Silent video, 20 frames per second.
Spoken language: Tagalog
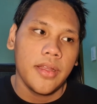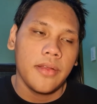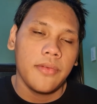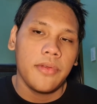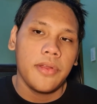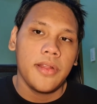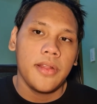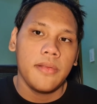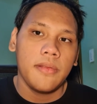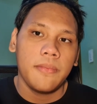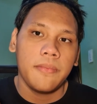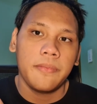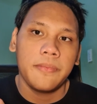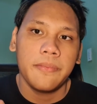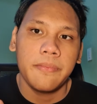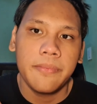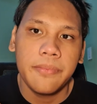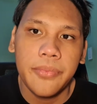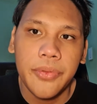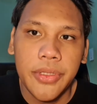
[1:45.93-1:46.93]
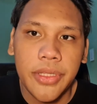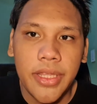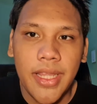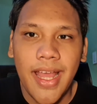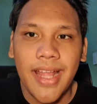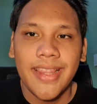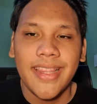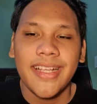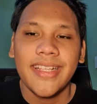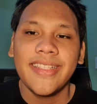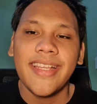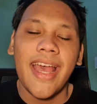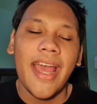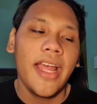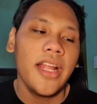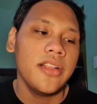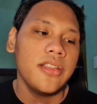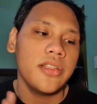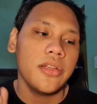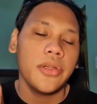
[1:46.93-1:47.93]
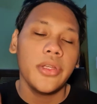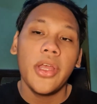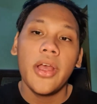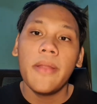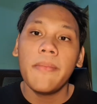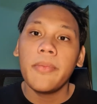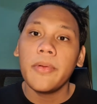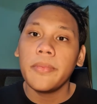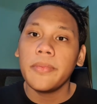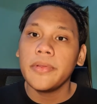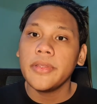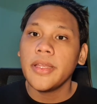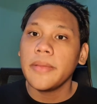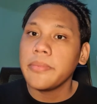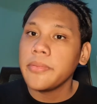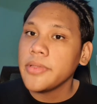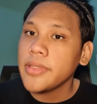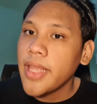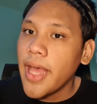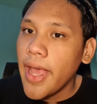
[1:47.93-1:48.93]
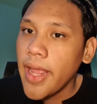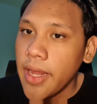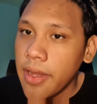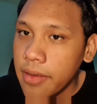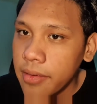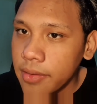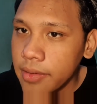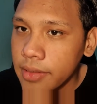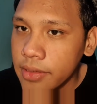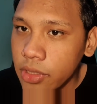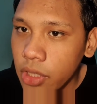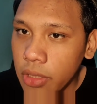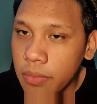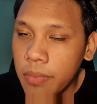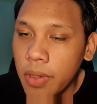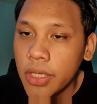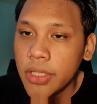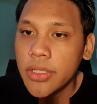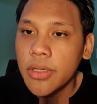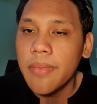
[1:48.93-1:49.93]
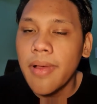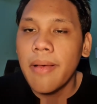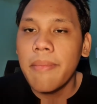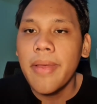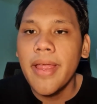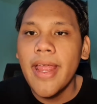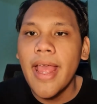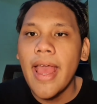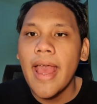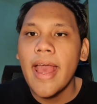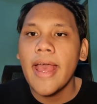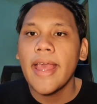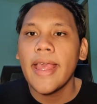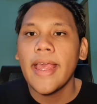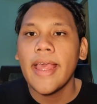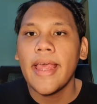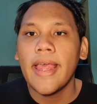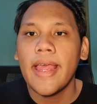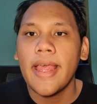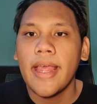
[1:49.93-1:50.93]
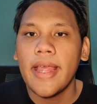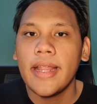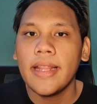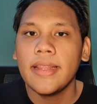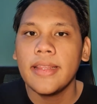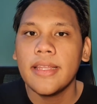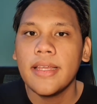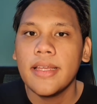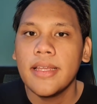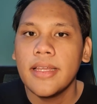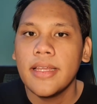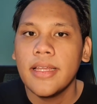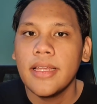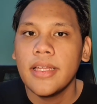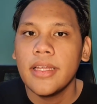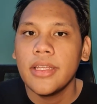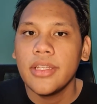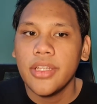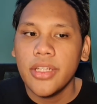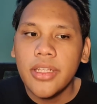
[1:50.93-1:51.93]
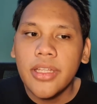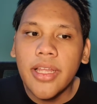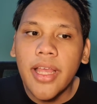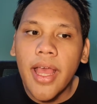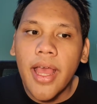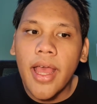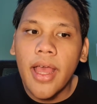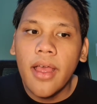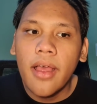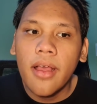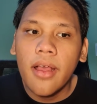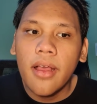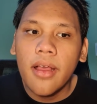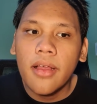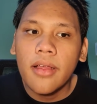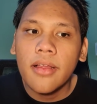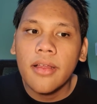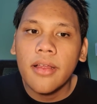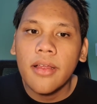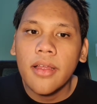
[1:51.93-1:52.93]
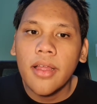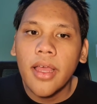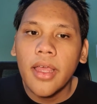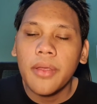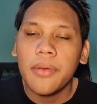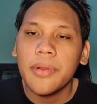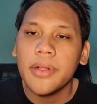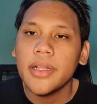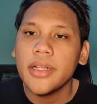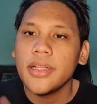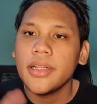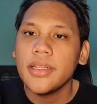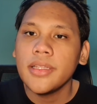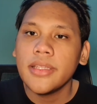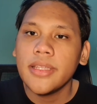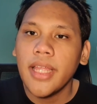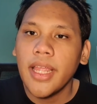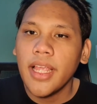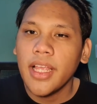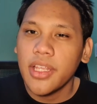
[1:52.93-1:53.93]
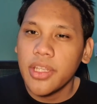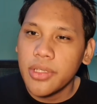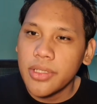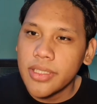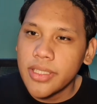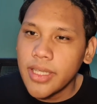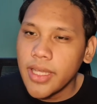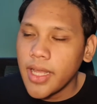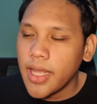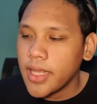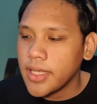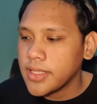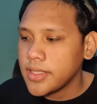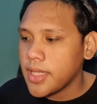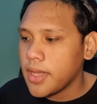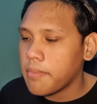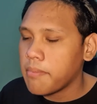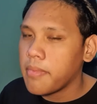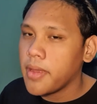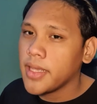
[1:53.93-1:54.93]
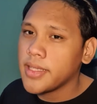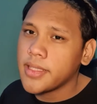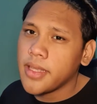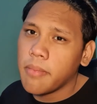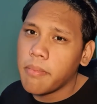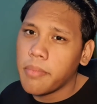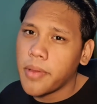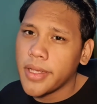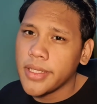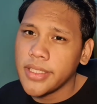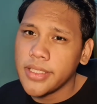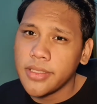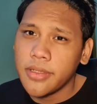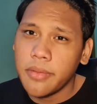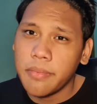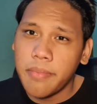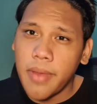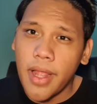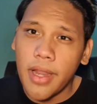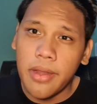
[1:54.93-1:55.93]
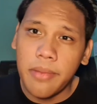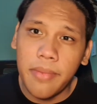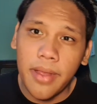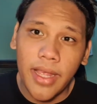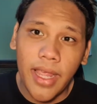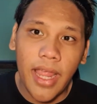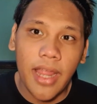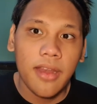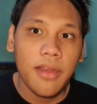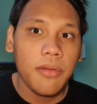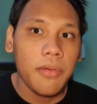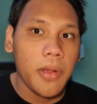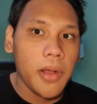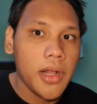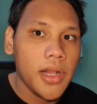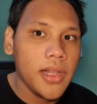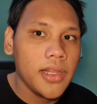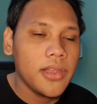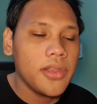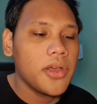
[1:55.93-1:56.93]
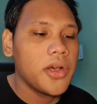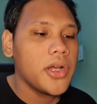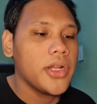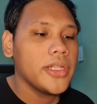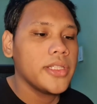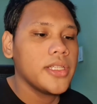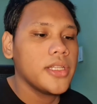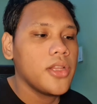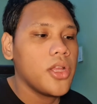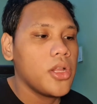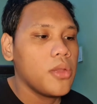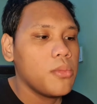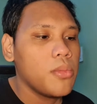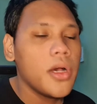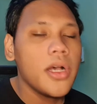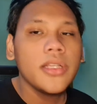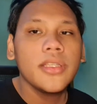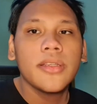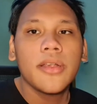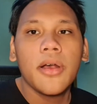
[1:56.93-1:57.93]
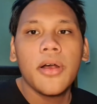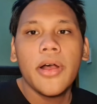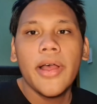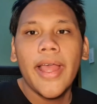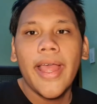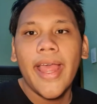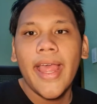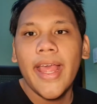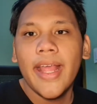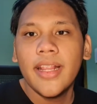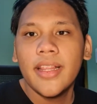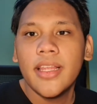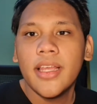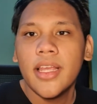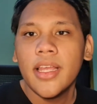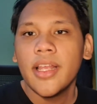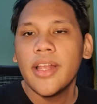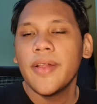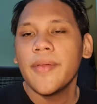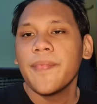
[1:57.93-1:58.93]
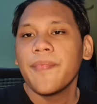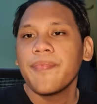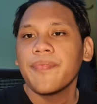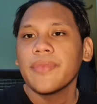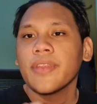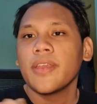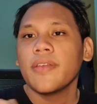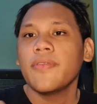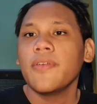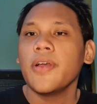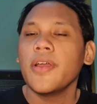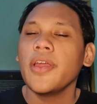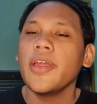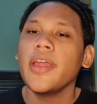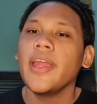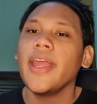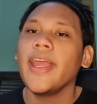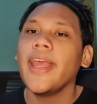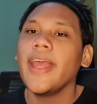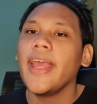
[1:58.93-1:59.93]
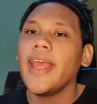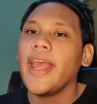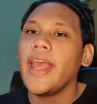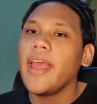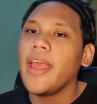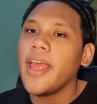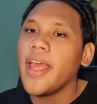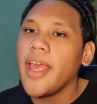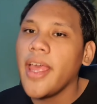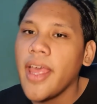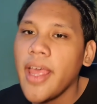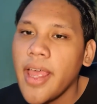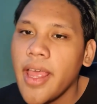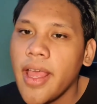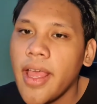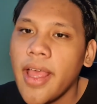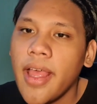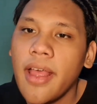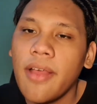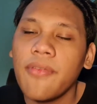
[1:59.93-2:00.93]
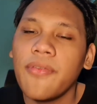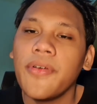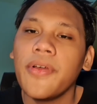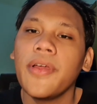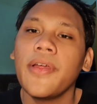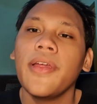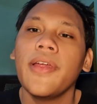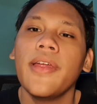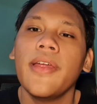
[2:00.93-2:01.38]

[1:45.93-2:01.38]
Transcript: we'll put that aside. So, yan. Pupunta po tayong Don Bosco mamaya. And, yun nga, I will take you sa step-by-step -step process kung paano mag-enroll doon sa Don Bosco. And, for, eh, for